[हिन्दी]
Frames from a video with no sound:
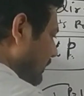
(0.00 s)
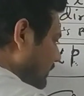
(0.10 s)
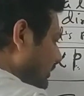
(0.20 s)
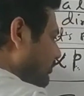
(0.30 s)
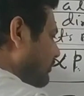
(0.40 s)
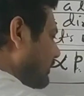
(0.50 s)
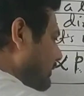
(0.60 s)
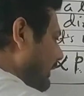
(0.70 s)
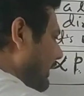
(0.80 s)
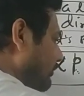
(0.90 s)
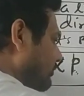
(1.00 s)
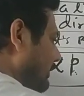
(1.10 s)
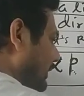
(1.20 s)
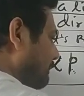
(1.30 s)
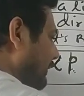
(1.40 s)
किसी गैस
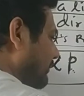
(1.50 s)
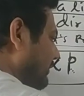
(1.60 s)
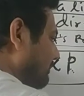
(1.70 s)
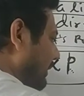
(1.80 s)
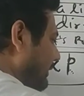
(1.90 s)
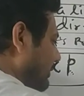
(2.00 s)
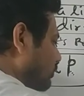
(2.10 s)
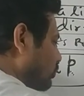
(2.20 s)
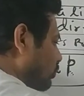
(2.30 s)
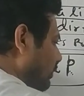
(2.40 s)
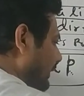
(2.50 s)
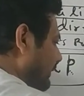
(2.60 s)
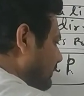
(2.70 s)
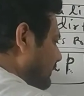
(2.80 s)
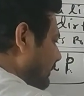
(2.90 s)
का प्रेशर मान लीजिए टू
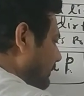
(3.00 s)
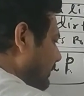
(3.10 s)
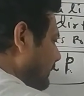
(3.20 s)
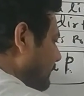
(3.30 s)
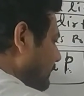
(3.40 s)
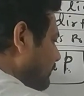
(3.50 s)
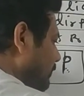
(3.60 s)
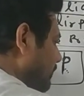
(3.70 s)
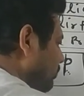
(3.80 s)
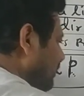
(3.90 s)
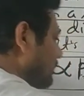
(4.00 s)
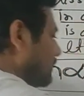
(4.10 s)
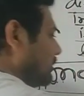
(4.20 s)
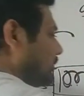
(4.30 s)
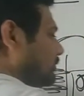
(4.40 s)
ए है
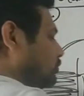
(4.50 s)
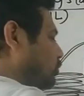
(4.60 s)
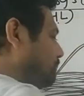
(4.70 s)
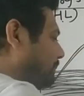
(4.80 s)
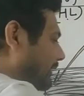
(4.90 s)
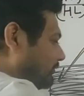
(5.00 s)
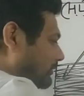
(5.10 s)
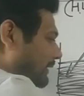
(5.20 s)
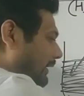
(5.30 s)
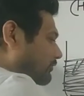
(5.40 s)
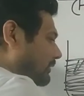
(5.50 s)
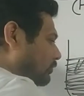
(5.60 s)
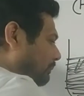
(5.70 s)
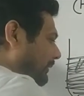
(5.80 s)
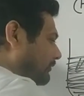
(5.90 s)
तो प्रेस गैस का
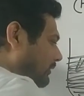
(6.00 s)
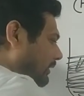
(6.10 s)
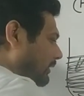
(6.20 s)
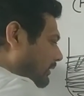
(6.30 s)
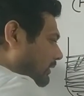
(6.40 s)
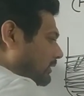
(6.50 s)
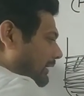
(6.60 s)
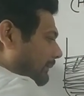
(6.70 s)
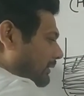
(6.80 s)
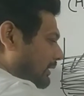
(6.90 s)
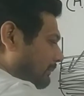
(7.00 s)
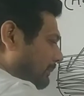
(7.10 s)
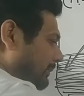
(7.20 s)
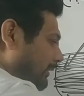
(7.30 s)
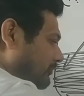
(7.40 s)
जो प्रेशर है यहां पे
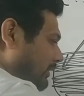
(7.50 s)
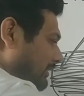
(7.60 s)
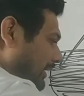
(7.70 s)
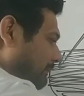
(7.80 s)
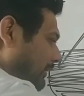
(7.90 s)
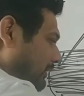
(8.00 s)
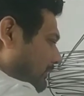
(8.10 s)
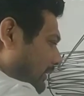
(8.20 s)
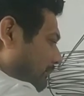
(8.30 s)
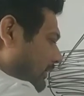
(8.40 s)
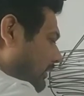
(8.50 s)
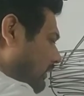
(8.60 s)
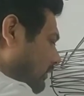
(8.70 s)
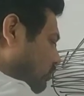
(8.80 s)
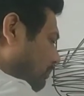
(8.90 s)
कम है प्रेशर यहां पे कम
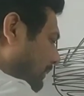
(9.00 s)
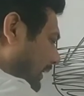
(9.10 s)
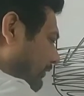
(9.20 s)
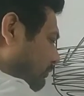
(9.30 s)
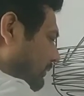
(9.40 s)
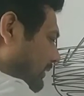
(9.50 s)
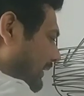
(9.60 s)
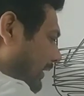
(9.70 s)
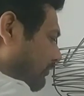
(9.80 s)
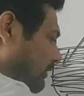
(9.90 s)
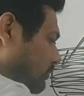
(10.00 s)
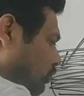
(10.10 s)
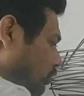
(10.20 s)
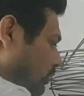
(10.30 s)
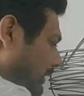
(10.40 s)
है तो मास भी गैस का
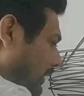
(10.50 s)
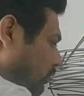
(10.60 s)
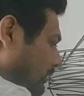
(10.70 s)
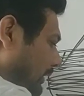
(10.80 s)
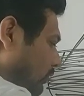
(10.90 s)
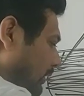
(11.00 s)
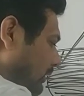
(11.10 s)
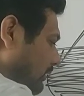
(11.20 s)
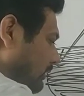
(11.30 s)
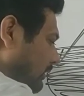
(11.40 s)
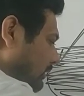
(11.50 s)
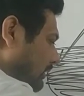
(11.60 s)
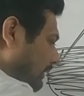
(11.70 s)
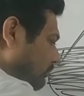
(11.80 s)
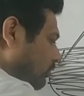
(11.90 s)
जो घूलेगा वो क्या होगा
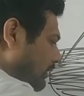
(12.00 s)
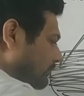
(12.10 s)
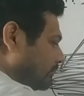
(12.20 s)
कम होगा